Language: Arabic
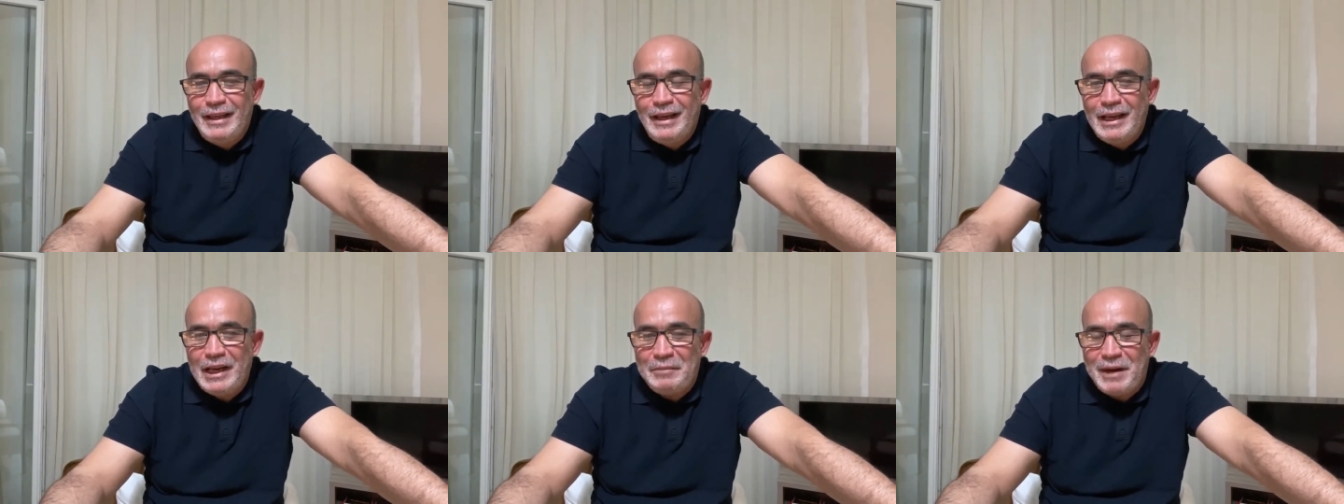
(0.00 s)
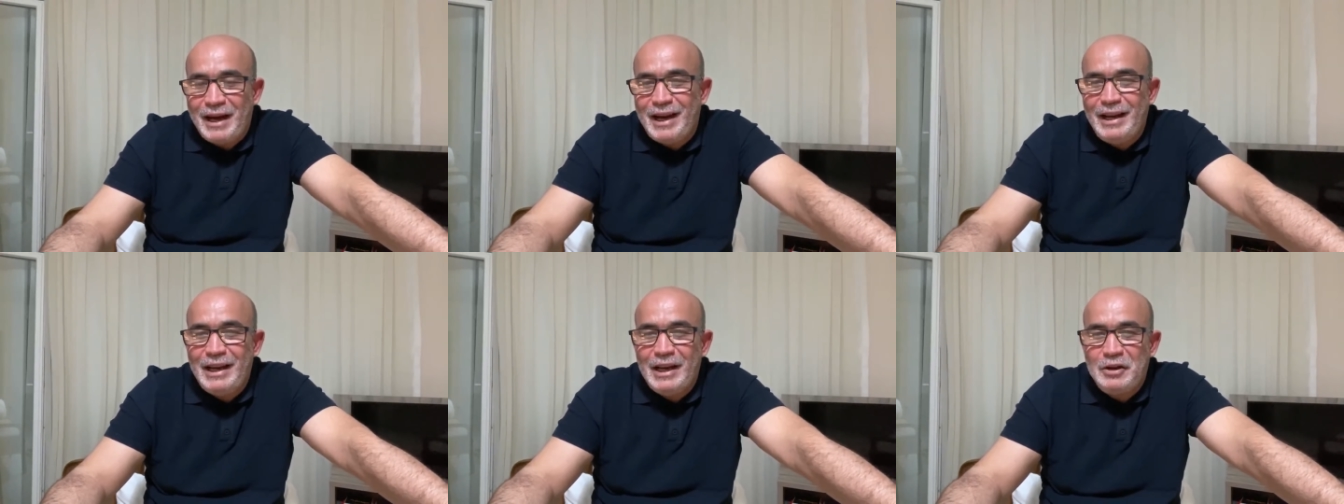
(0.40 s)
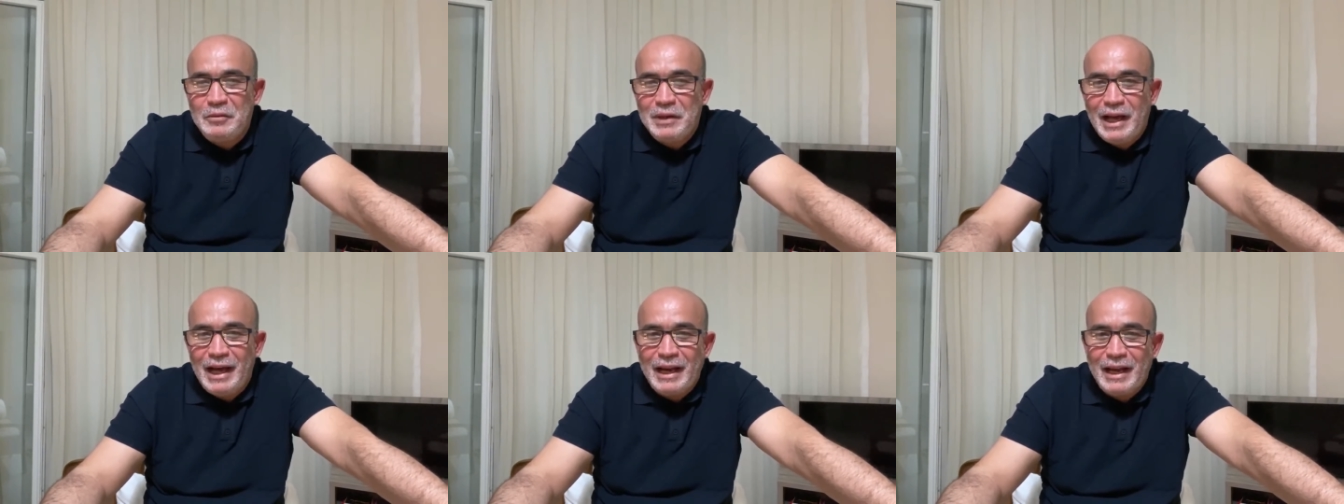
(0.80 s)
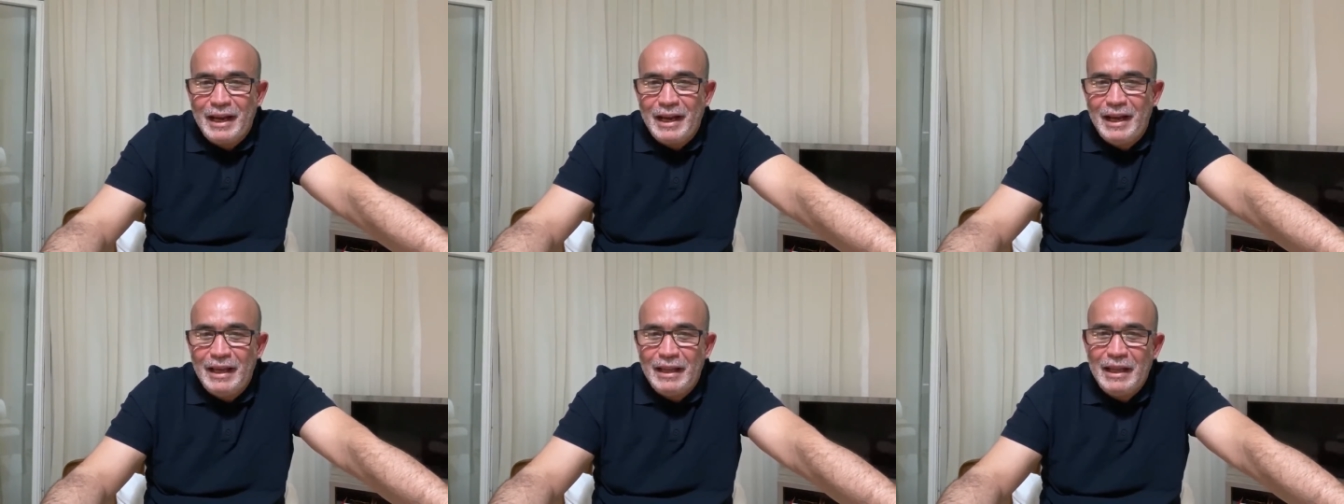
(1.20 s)
حينما قال لكم
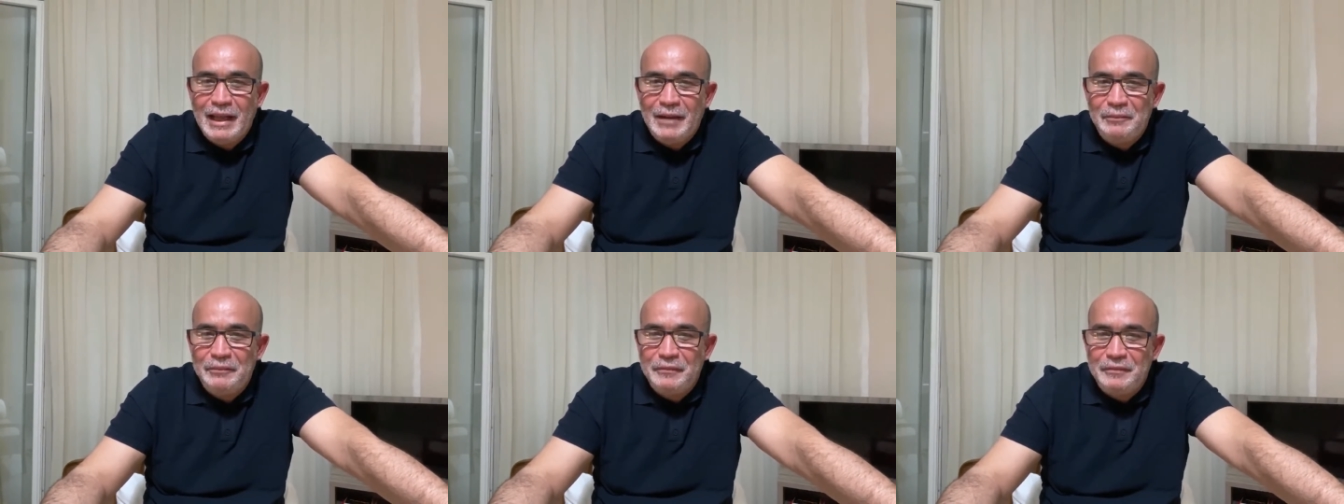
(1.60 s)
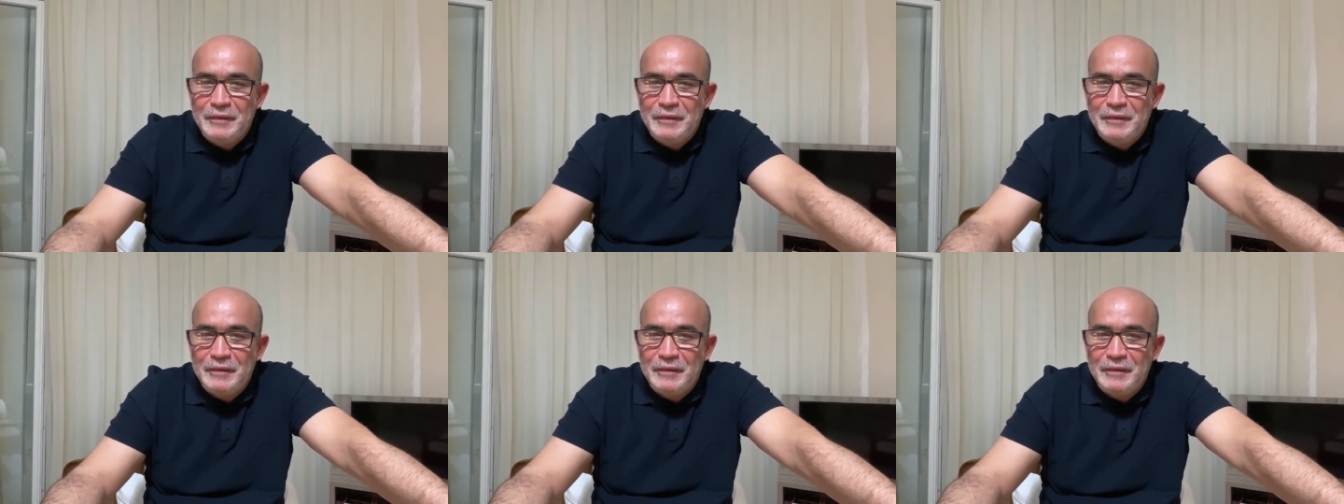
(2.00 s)
الاحرار هذا